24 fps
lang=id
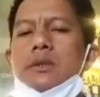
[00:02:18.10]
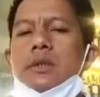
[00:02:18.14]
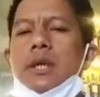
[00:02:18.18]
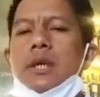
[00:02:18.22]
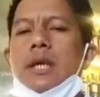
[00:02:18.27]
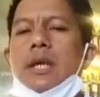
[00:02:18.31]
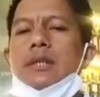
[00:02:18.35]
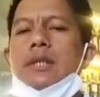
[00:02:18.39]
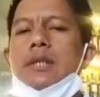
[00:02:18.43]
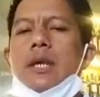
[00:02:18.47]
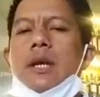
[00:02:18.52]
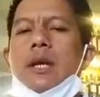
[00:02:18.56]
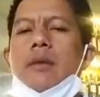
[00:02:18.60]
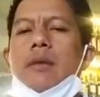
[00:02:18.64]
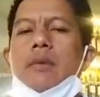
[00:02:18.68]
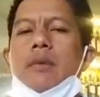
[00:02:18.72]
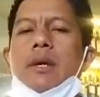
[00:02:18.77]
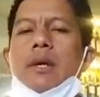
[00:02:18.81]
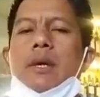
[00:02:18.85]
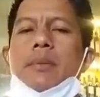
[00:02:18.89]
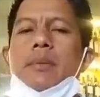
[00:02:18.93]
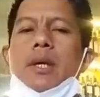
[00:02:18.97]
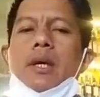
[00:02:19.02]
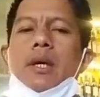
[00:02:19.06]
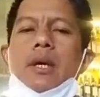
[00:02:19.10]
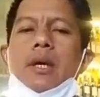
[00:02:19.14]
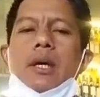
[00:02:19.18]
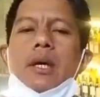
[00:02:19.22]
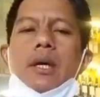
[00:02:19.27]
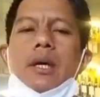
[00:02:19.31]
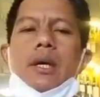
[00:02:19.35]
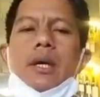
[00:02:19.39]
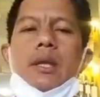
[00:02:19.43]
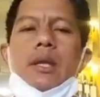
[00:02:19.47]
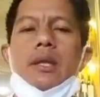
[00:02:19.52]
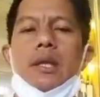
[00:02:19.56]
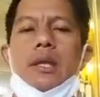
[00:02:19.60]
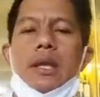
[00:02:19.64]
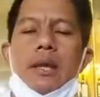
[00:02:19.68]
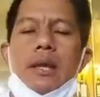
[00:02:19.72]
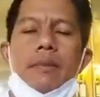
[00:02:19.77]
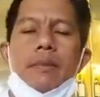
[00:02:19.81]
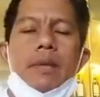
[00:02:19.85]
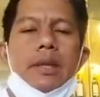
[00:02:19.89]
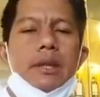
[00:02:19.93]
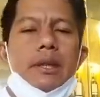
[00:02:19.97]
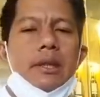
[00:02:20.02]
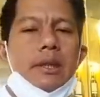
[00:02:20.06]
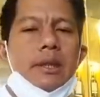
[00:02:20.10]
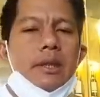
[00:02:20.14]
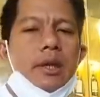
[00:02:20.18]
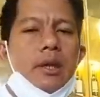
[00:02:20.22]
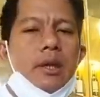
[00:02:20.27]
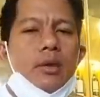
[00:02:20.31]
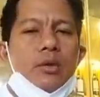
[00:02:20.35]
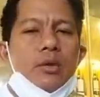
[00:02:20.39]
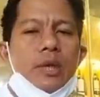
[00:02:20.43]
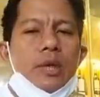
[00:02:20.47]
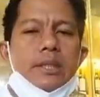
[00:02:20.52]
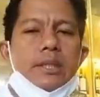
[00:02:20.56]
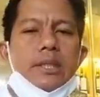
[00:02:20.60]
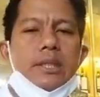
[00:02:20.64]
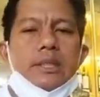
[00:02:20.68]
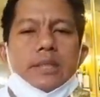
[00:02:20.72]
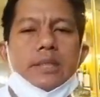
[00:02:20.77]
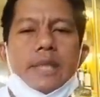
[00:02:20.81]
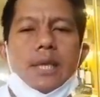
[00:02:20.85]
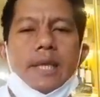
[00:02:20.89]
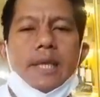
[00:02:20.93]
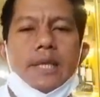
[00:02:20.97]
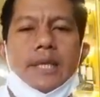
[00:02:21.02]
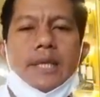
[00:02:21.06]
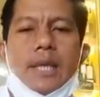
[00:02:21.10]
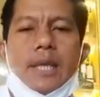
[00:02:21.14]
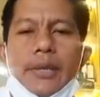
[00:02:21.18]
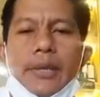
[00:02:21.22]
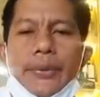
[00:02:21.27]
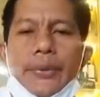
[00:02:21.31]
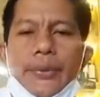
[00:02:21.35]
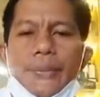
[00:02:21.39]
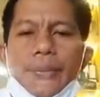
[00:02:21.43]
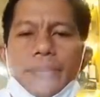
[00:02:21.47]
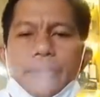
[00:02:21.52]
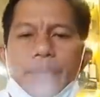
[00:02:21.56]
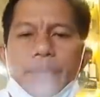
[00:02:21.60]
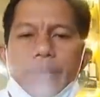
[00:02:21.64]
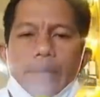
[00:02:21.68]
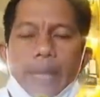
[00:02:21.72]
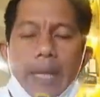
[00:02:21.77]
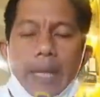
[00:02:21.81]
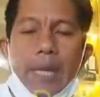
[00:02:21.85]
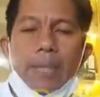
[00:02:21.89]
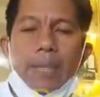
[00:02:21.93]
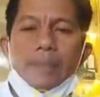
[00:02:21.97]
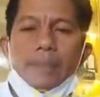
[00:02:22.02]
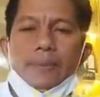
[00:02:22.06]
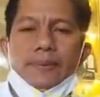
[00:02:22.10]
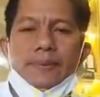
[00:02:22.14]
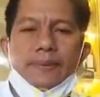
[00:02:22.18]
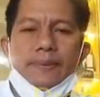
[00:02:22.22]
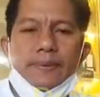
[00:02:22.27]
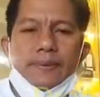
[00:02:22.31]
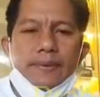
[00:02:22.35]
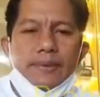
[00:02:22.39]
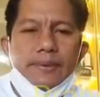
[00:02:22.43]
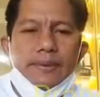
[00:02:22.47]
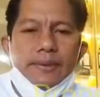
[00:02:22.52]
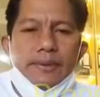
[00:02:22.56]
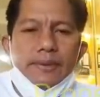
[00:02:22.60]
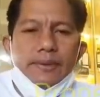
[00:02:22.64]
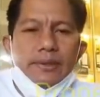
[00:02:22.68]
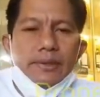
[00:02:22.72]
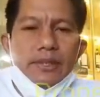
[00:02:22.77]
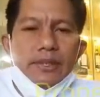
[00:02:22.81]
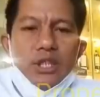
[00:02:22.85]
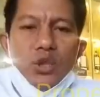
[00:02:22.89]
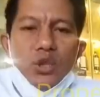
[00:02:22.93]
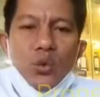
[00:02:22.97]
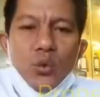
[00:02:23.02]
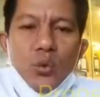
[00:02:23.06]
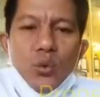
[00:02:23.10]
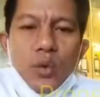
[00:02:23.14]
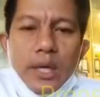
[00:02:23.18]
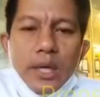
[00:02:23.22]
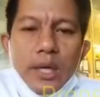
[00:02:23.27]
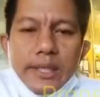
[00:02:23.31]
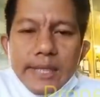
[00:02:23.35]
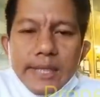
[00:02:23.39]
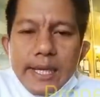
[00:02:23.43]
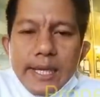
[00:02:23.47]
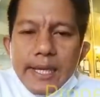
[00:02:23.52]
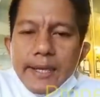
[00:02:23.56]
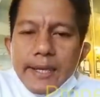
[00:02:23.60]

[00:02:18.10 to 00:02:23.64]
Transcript: acara apa bang nanti diupdate kalau udah selesai kerjaan ya ditunggu aja